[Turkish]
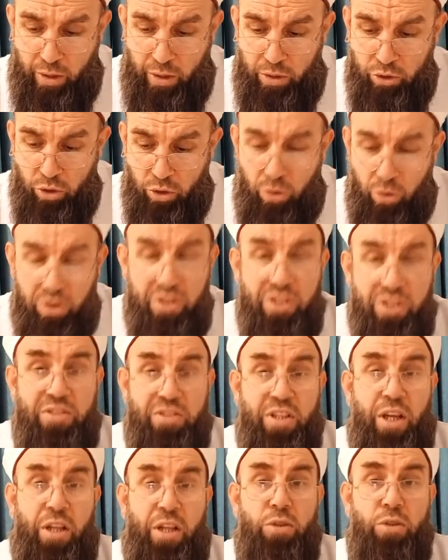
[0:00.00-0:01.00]
Çok
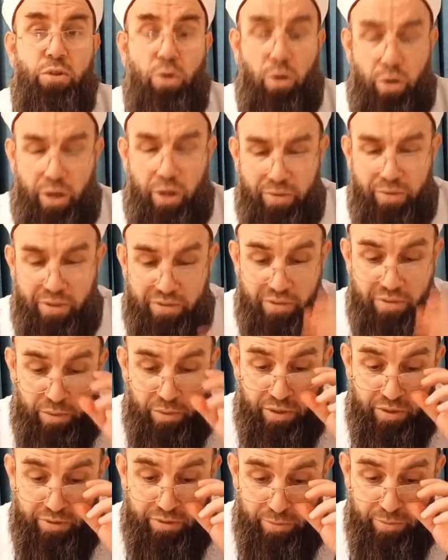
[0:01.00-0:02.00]
istekli, çok hevesli
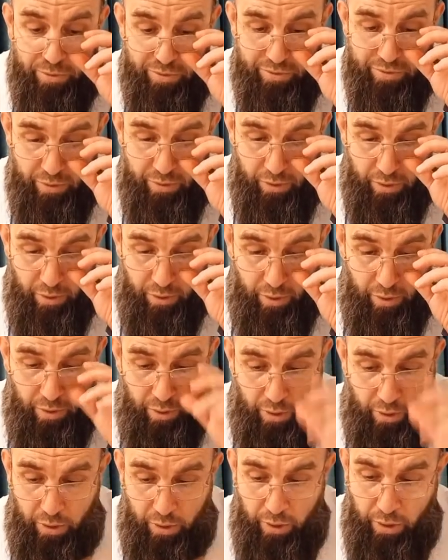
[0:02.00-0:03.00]
bir kızımız.
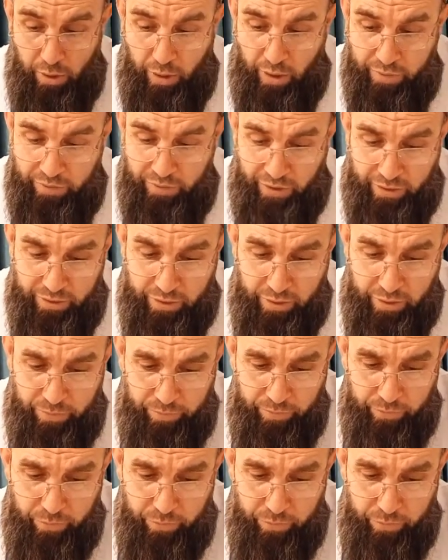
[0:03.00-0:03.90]
Efendim